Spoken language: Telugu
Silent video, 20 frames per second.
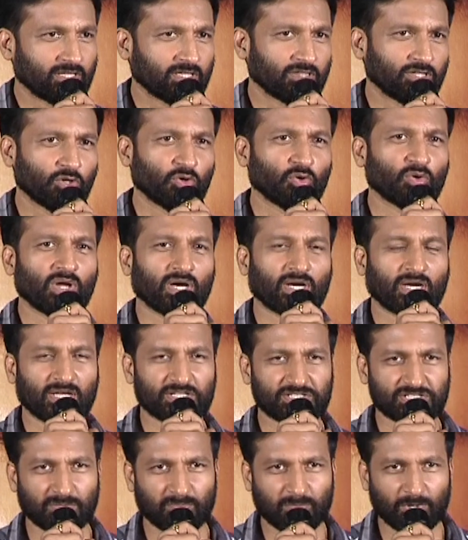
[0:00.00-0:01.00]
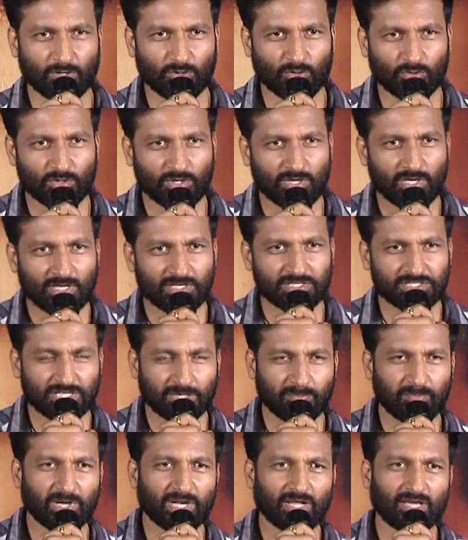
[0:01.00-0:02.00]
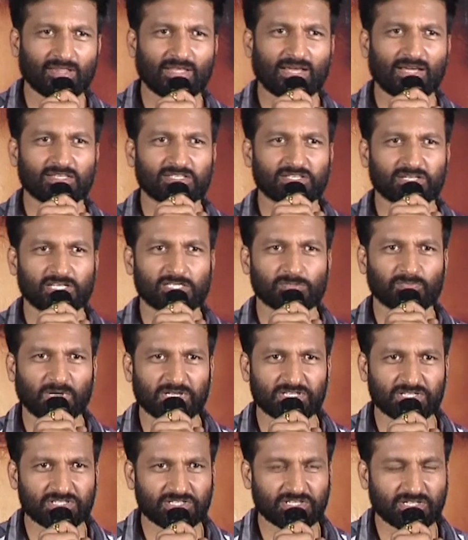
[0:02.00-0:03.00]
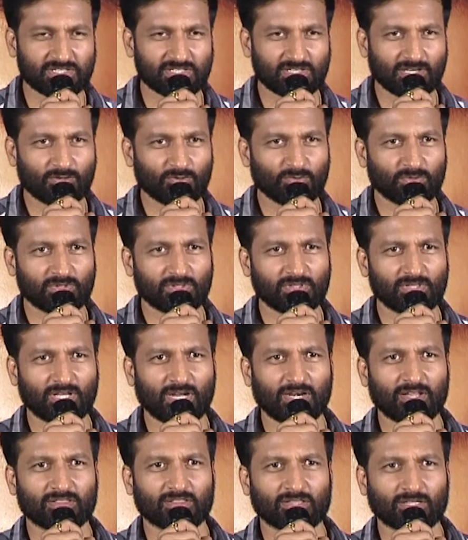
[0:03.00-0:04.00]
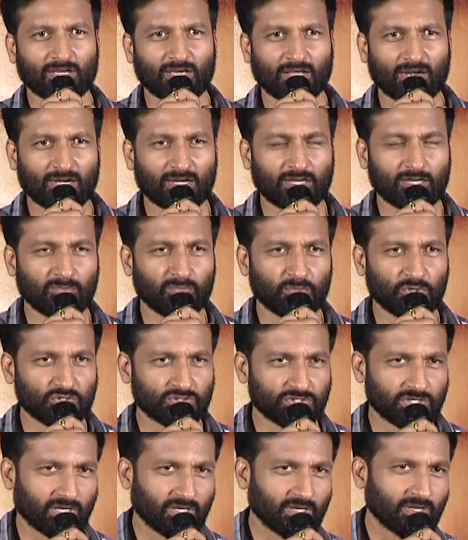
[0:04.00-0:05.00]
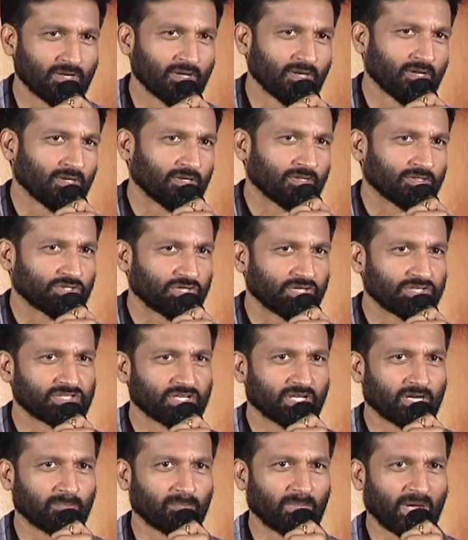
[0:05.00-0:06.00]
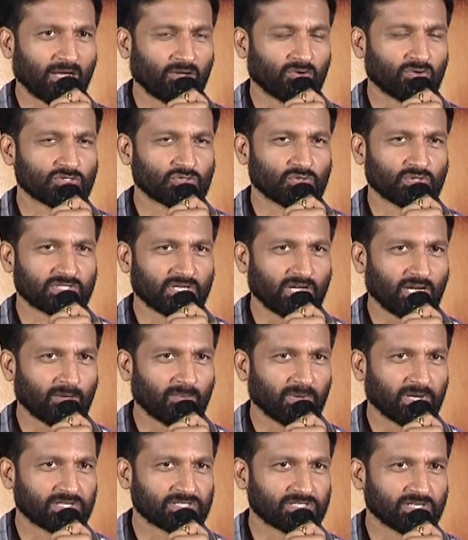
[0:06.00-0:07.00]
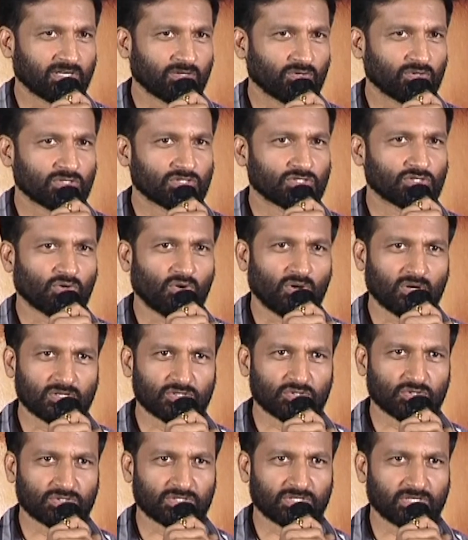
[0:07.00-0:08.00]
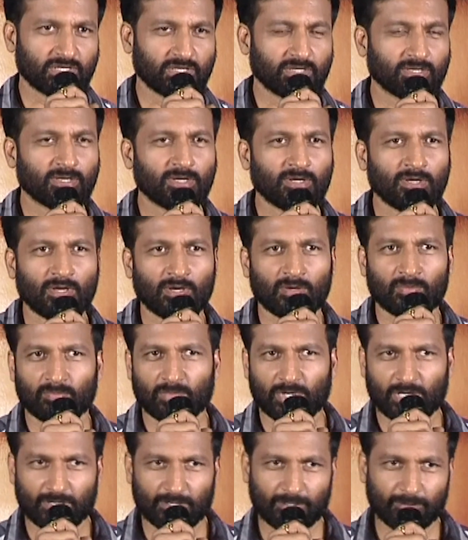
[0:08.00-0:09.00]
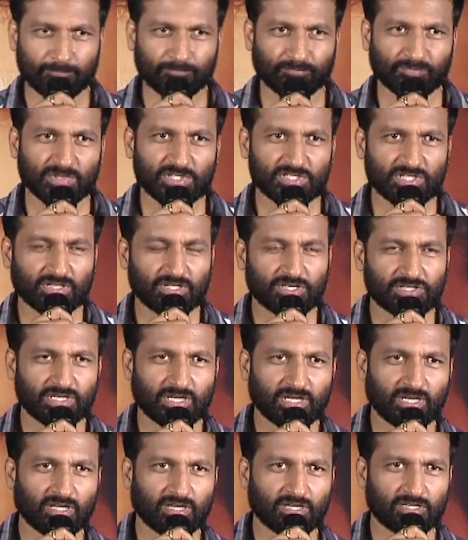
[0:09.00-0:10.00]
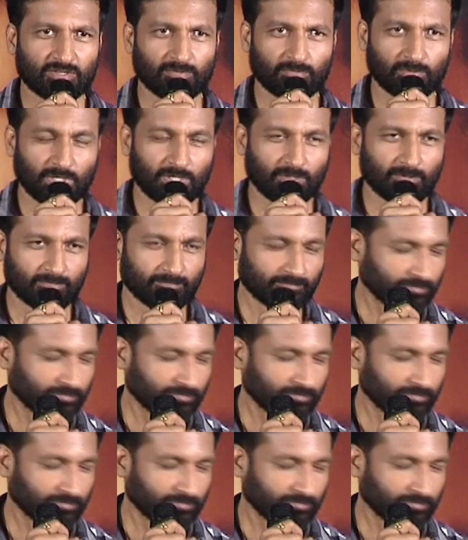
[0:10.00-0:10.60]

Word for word: చెప్తే తిరుగు నాకు కథ చెప్పాడు చెప్పిన కదా యాజ్ ఇట్ ఈస్ ప్రజెంట్ చేశాడు దాని కరెక్ట్ మ్యూజిక్ శ్రీచరణ్ బ్యాక్గ్రౌండ్స్కి చాలా బాగా ఇచ్చాడు సాంగ్స్ వచ్చి మన చంద్రశేఖర్ మన